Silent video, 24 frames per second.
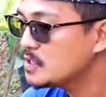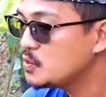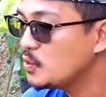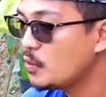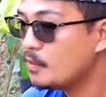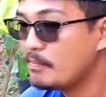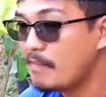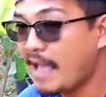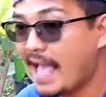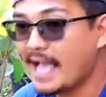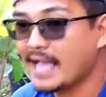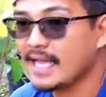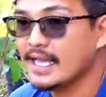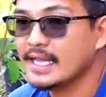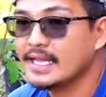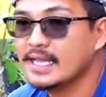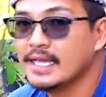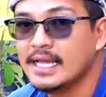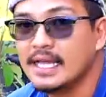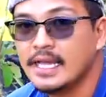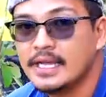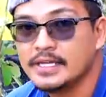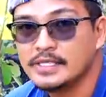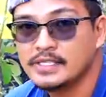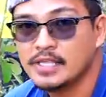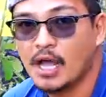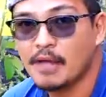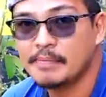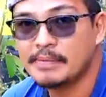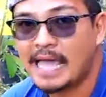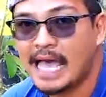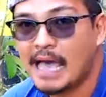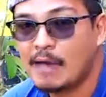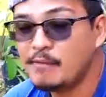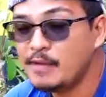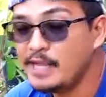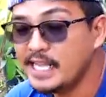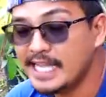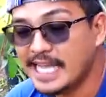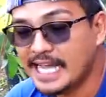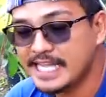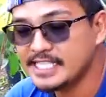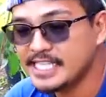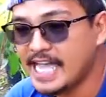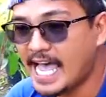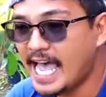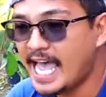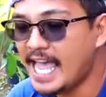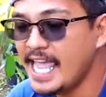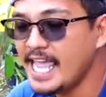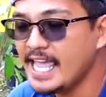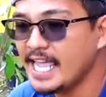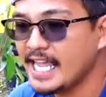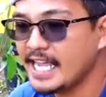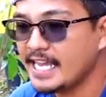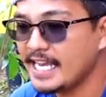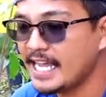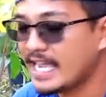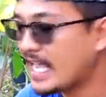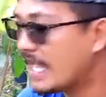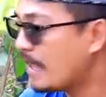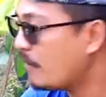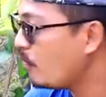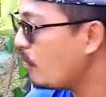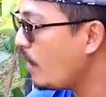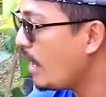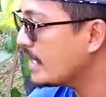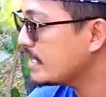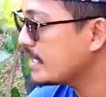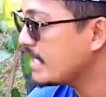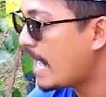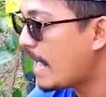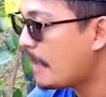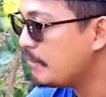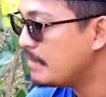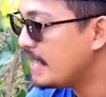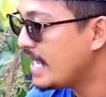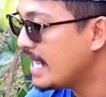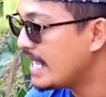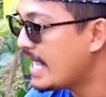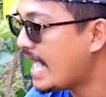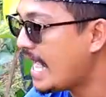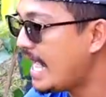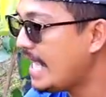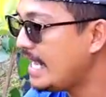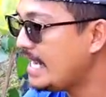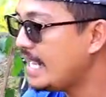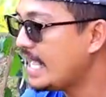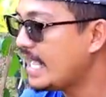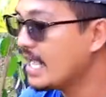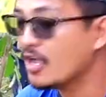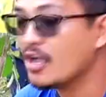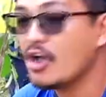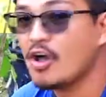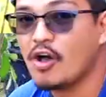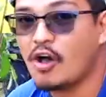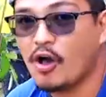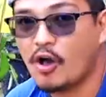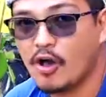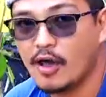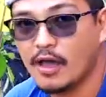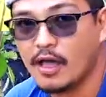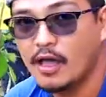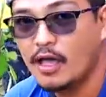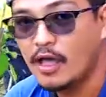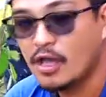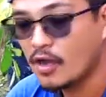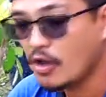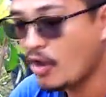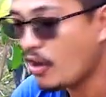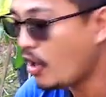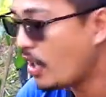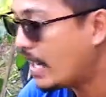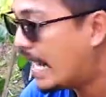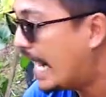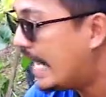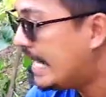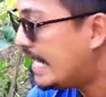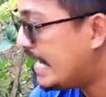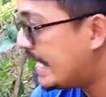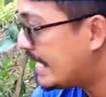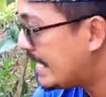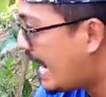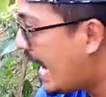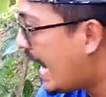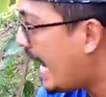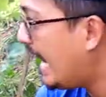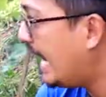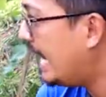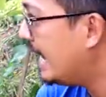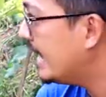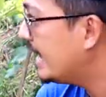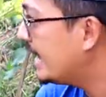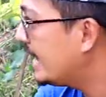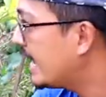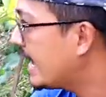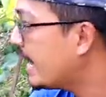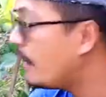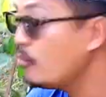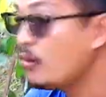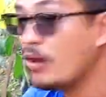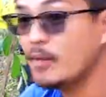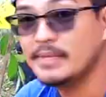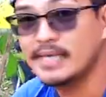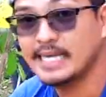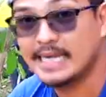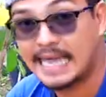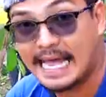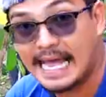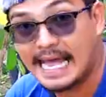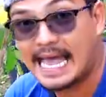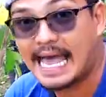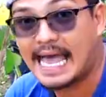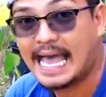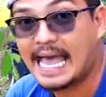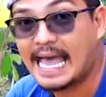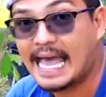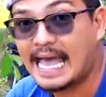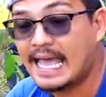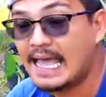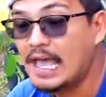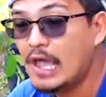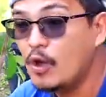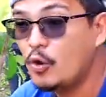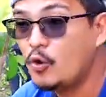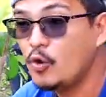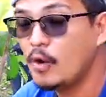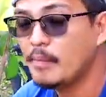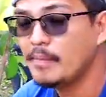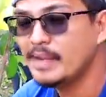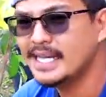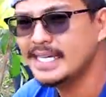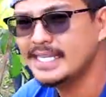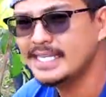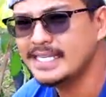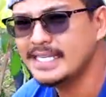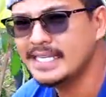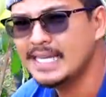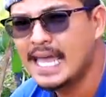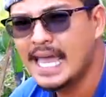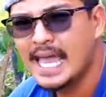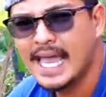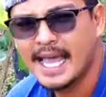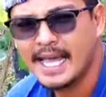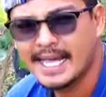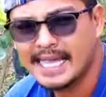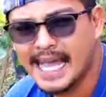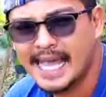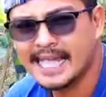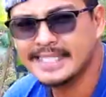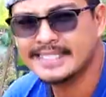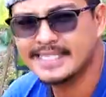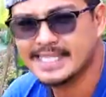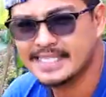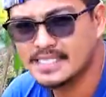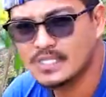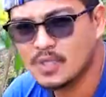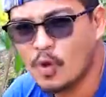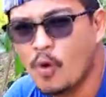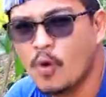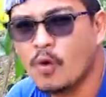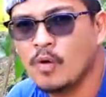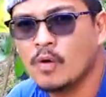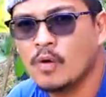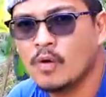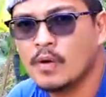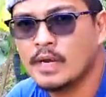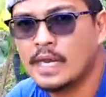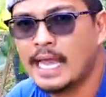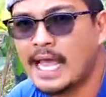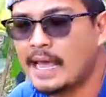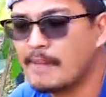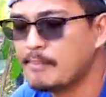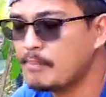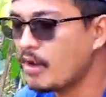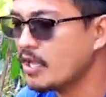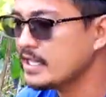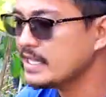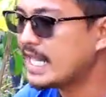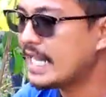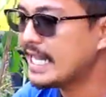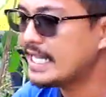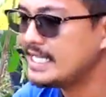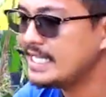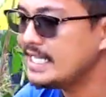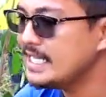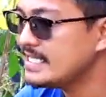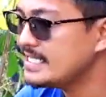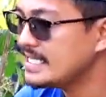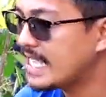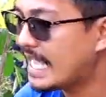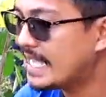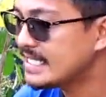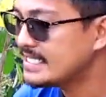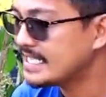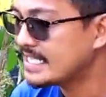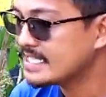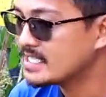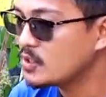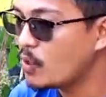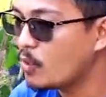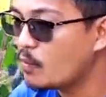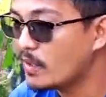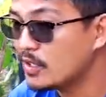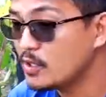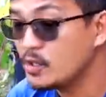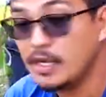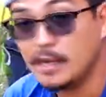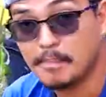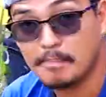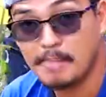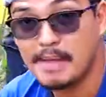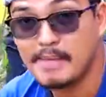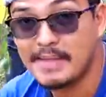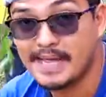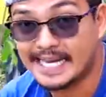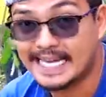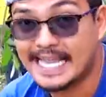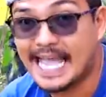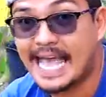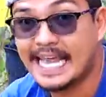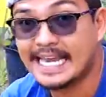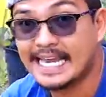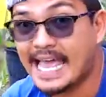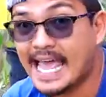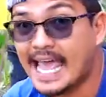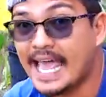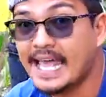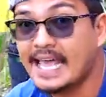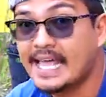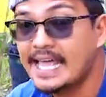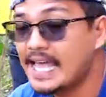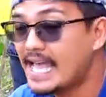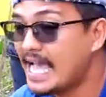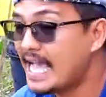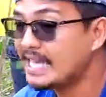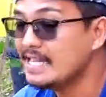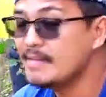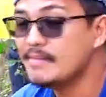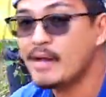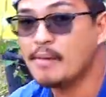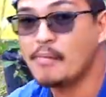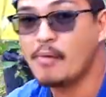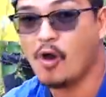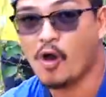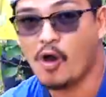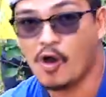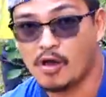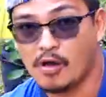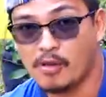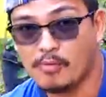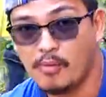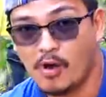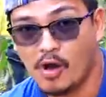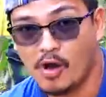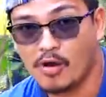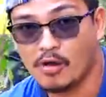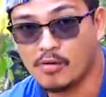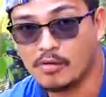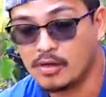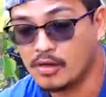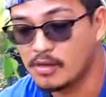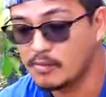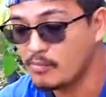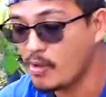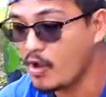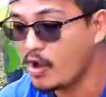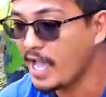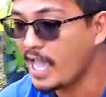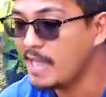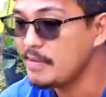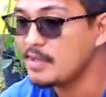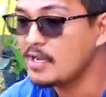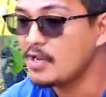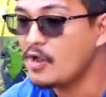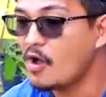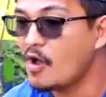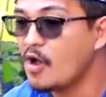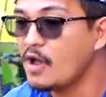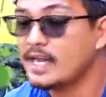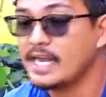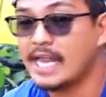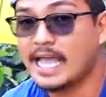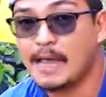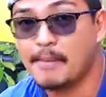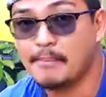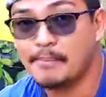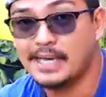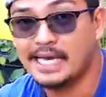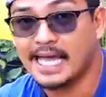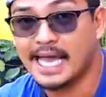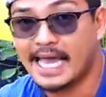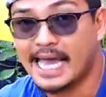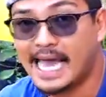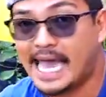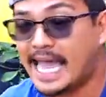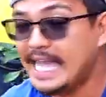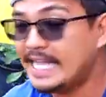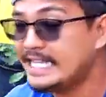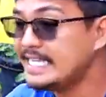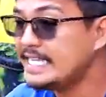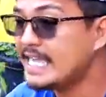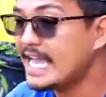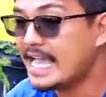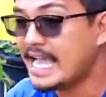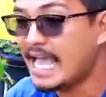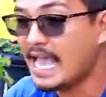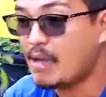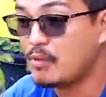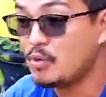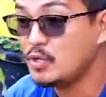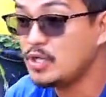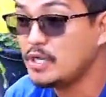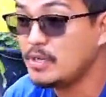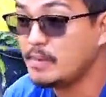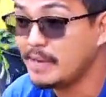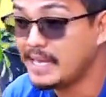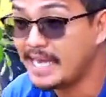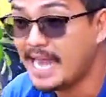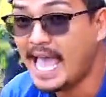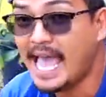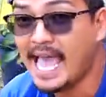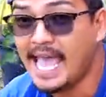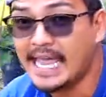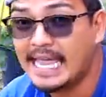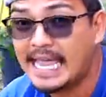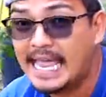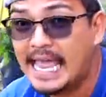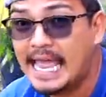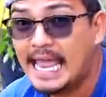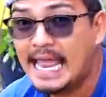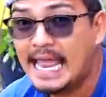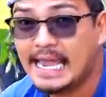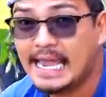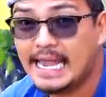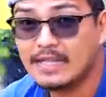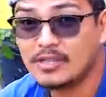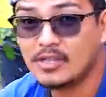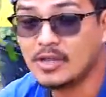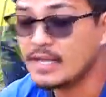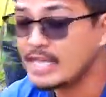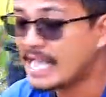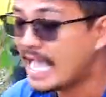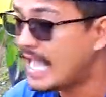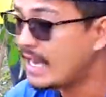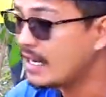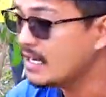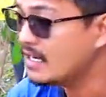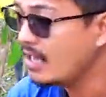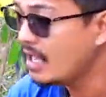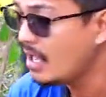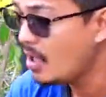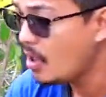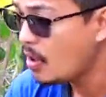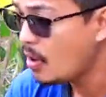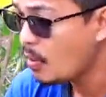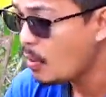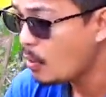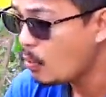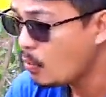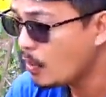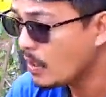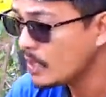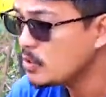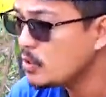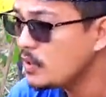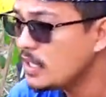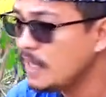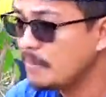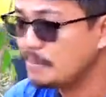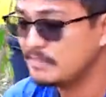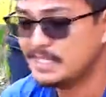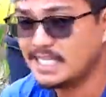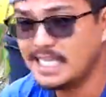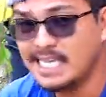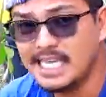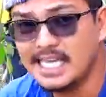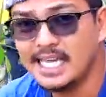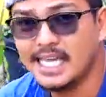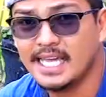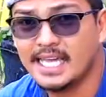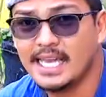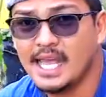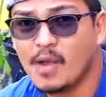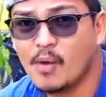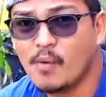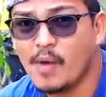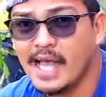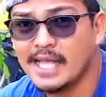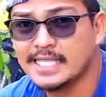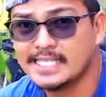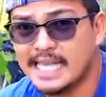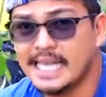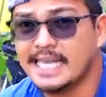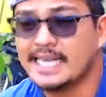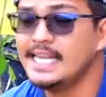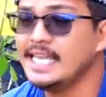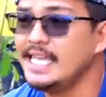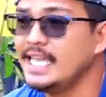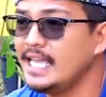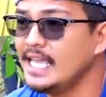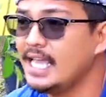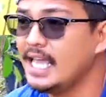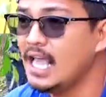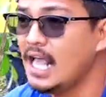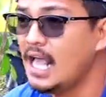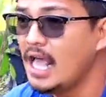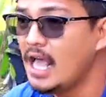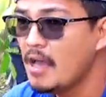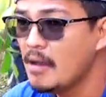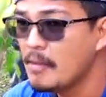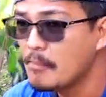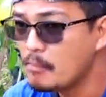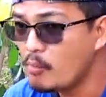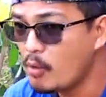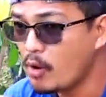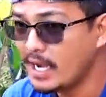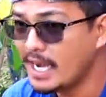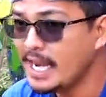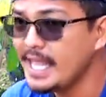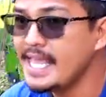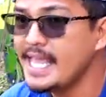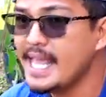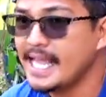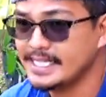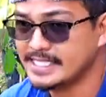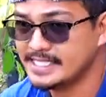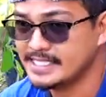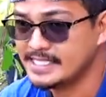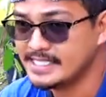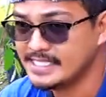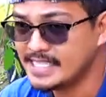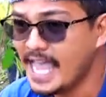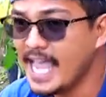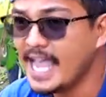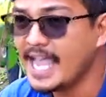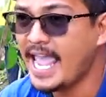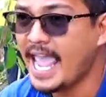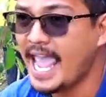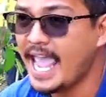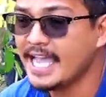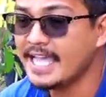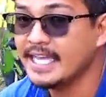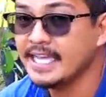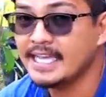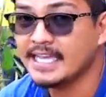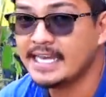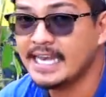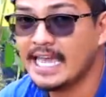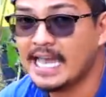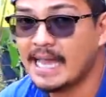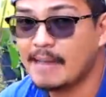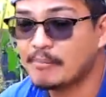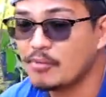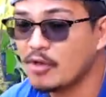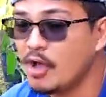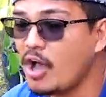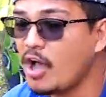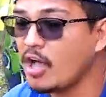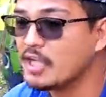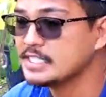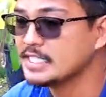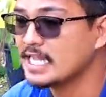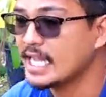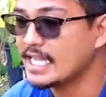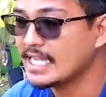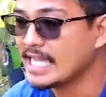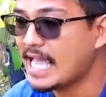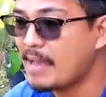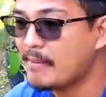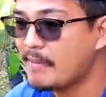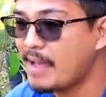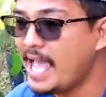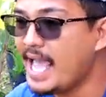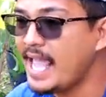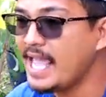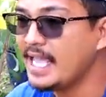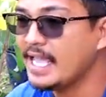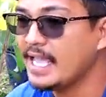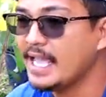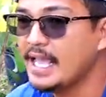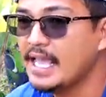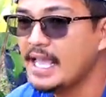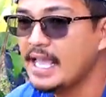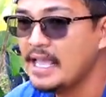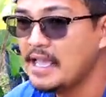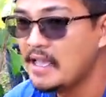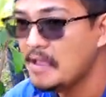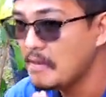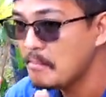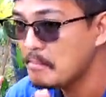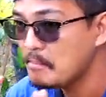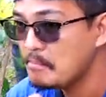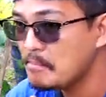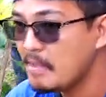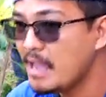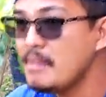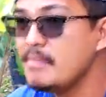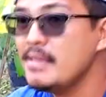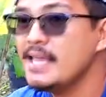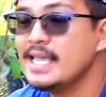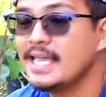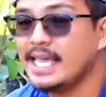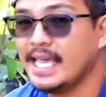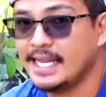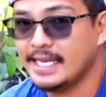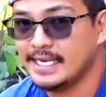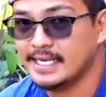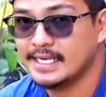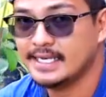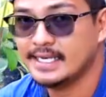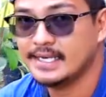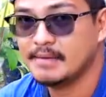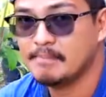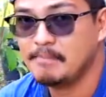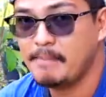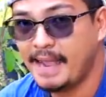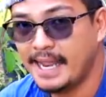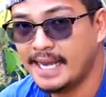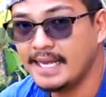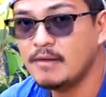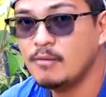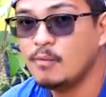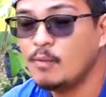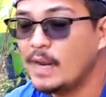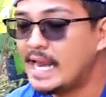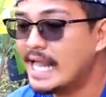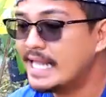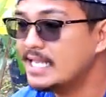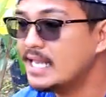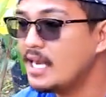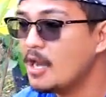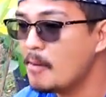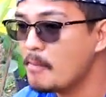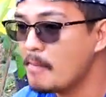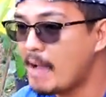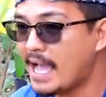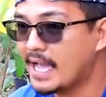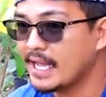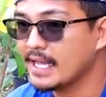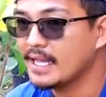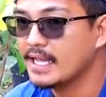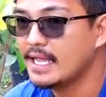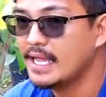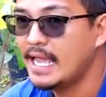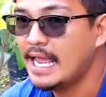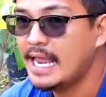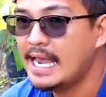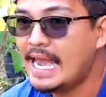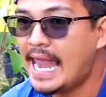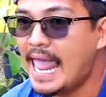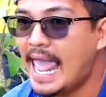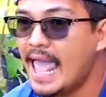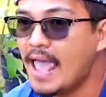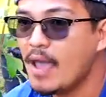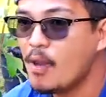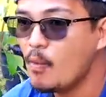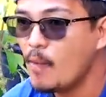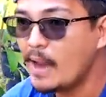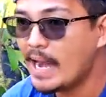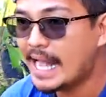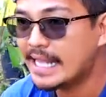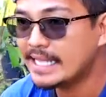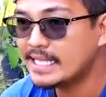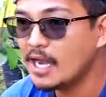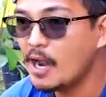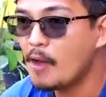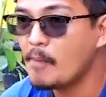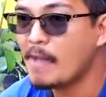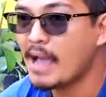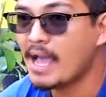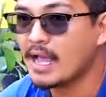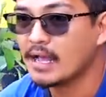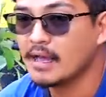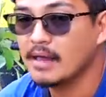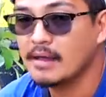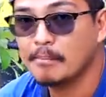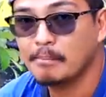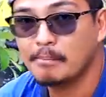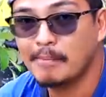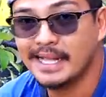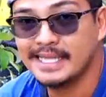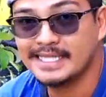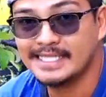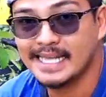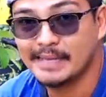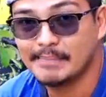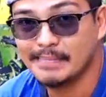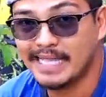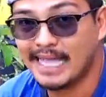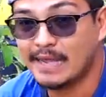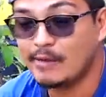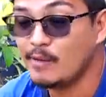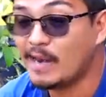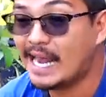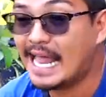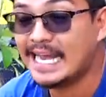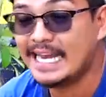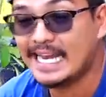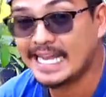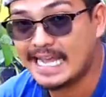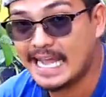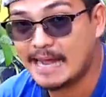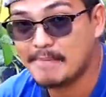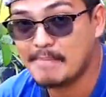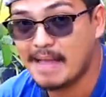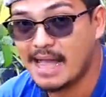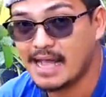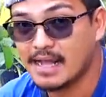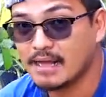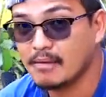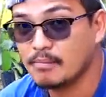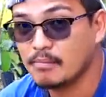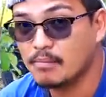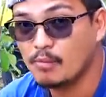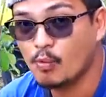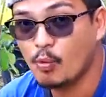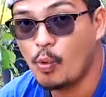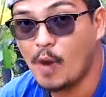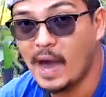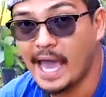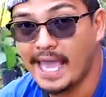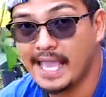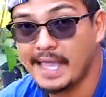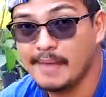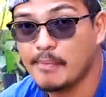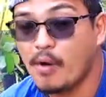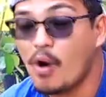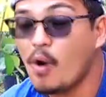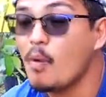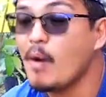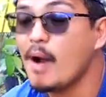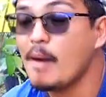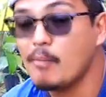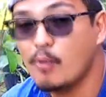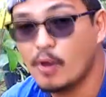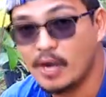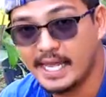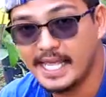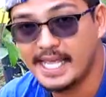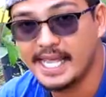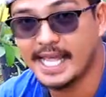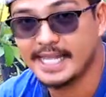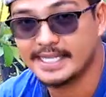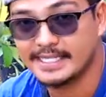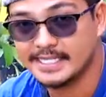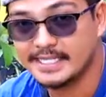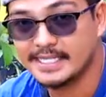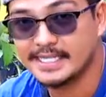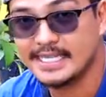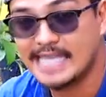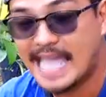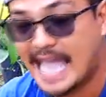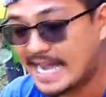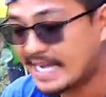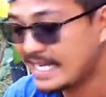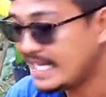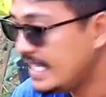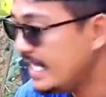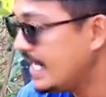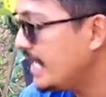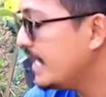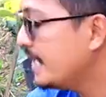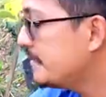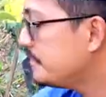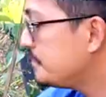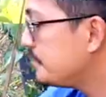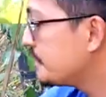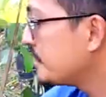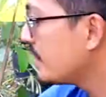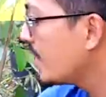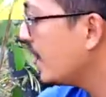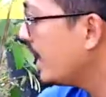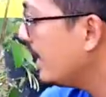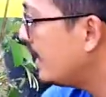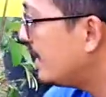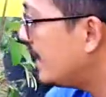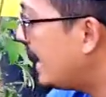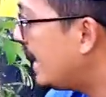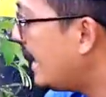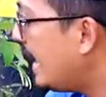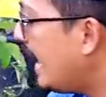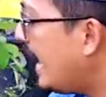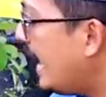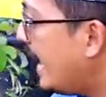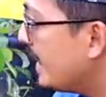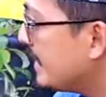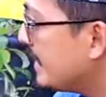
สูตรหมัก สอบถามวิธีการใช้นะครับว่าทำยังไงเนี่ยก็ขอขอรายละเอียดได้นะครับรวมถึงราคารวมถึงการจัดส่งนะครับเพราะแต่ละที่จะจัดส่งวัตถุดิบไม่เหมือนกันนะอันนี้มาบอกบอกบอกให้พี่น้องนะครับ เผื่อใครที่ยังหาวัตถุดิบไม่ได้แล้วต้องการวัตถุดิบที่เรียกว่าชั้นดีบดละเอียดแช่แข็งนะครับก็จะทำให้ไม่มีกลิ่นเหม็นเวลาที่เราหมัก และเวลาที่เราหมักมันจะประหยัดเวลาในการหมักไวเพราะว่าบดละเอียดอย่างดี นั่นเอ